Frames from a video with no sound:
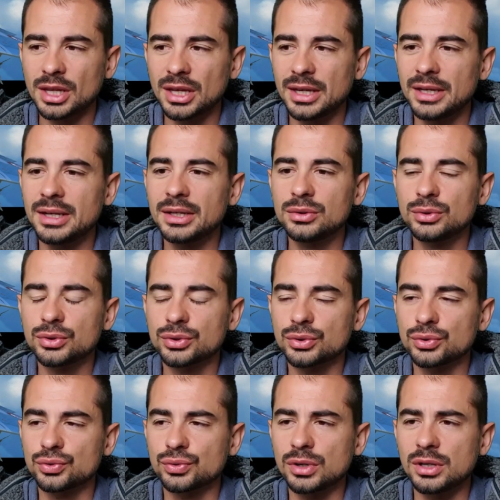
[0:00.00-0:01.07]
Et là, de ce que
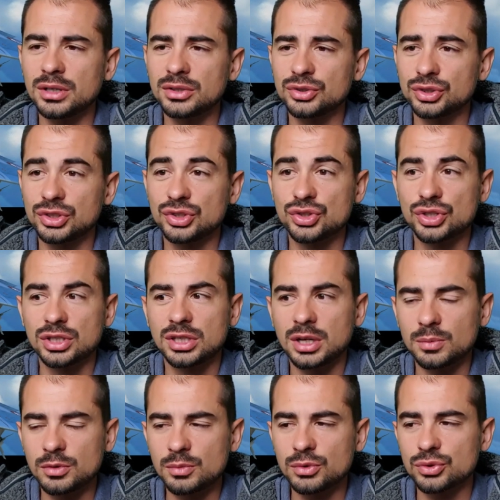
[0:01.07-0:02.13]
je vois, si j'ai de
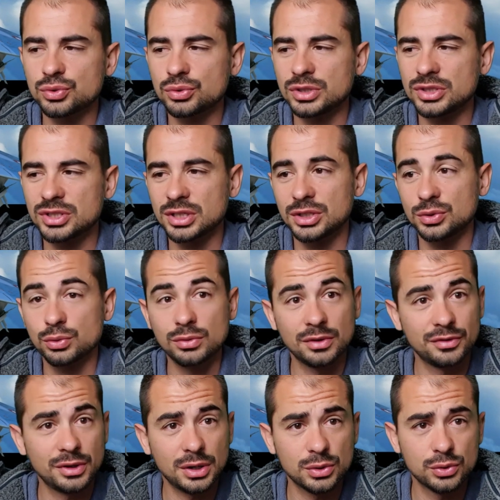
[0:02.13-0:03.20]
l'armement sous les ailes et tout, il va
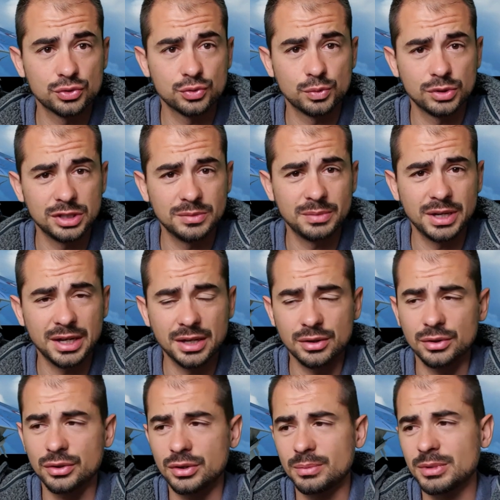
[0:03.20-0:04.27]
falloir que je me libère
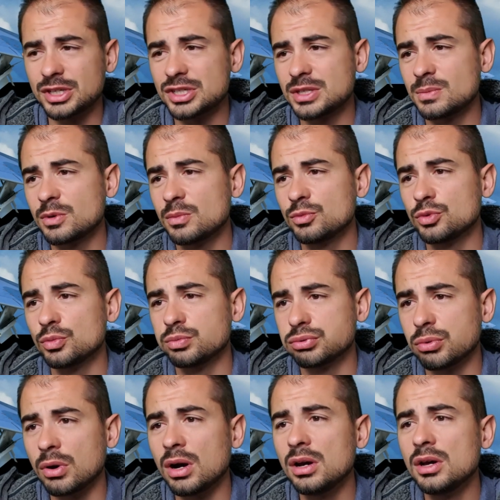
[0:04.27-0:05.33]
euh, un maximum de
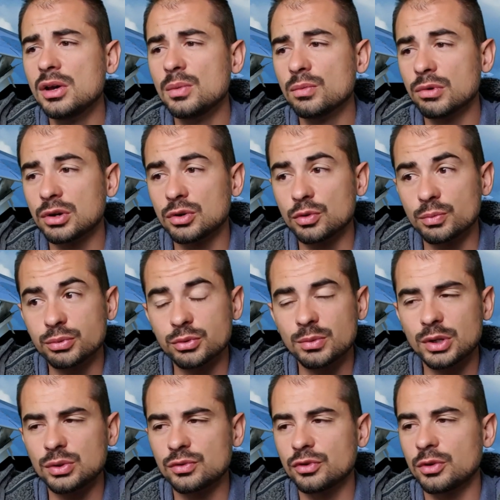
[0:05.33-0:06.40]
poids pour être le plus
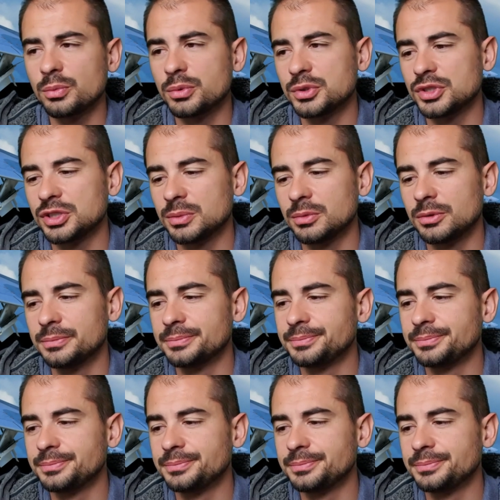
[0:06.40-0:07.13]
manœuvrant possible.